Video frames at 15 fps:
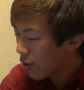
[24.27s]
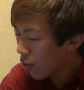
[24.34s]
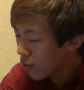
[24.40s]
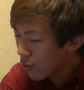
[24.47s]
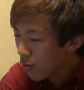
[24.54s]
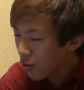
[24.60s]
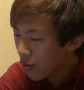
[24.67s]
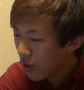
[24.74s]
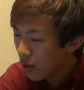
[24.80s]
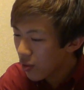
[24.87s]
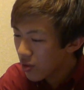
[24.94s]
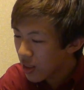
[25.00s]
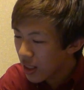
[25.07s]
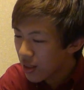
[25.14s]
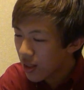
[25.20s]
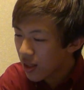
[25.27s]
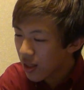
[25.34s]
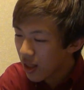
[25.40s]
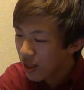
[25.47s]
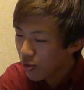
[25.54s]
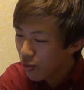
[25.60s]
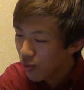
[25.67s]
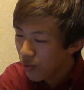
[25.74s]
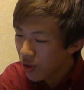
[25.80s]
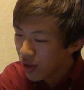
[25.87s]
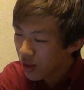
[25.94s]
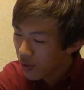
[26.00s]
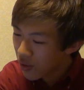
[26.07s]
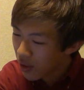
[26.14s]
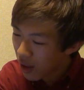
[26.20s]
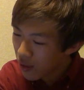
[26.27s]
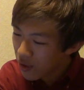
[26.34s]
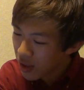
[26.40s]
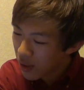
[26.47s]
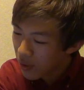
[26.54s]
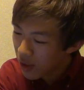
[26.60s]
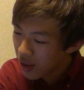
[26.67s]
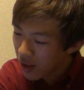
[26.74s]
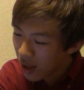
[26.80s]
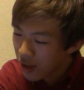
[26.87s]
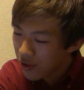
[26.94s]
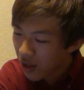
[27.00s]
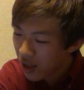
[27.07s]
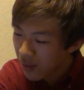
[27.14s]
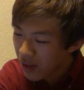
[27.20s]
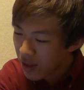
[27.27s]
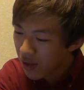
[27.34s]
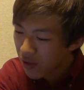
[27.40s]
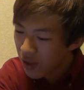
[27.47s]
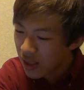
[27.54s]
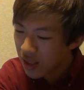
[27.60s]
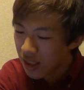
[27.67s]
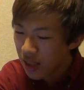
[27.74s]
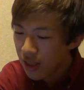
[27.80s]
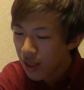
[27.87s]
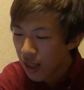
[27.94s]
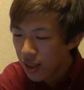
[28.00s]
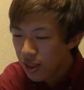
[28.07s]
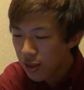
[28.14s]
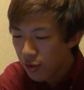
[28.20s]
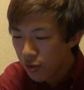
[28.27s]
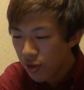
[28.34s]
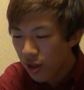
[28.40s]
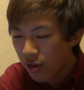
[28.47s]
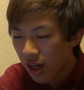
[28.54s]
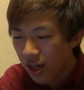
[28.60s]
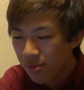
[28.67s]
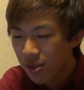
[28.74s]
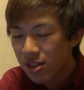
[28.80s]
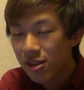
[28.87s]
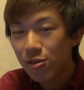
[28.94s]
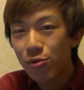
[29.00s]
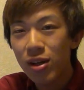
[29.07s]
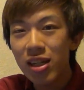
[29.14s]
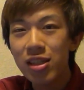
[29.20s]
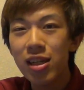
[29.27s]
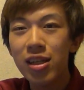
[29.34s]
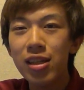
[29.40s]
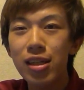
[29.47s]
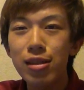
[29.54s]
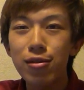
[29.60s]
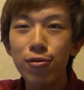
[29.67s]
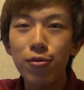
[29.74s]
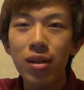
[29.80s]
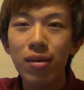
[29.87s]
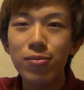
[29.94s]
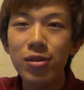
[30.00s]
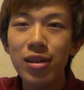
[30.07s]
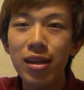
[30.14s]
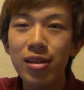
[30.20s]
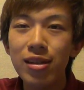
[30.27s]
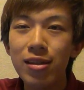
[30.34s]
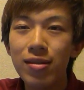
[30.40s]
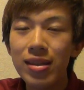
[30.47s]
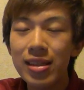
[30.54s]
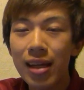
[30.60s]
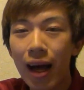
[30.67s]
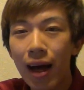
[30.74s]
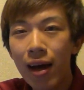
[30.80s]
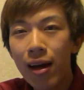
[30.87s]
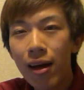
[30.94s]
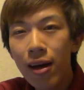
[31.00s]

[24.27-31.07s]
本当は潜在的にそう思ってるという可能性もなくはありませんので絶対にそうではありませんと私が否定することは難しいのですが